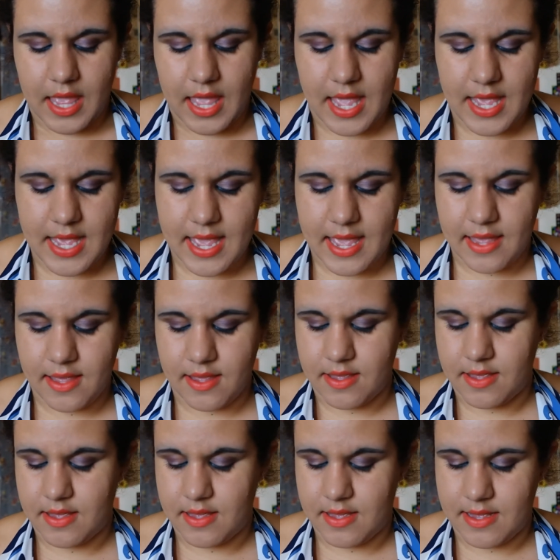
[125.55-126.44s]
e
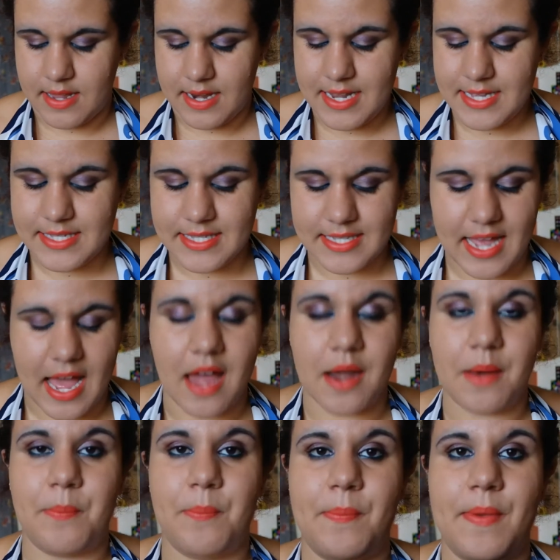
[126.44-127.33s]
eh, le
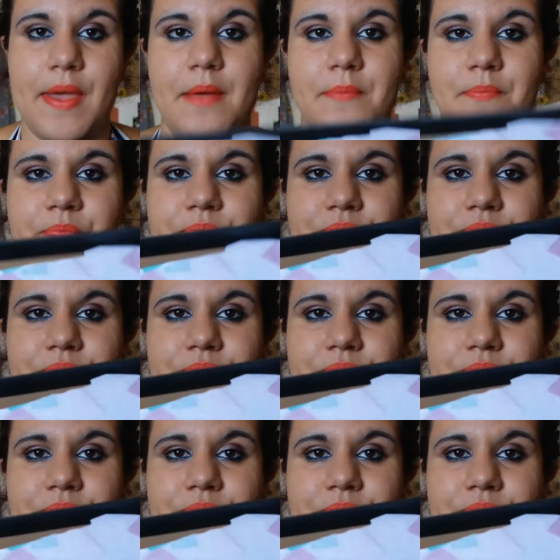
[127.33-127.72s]
scarpe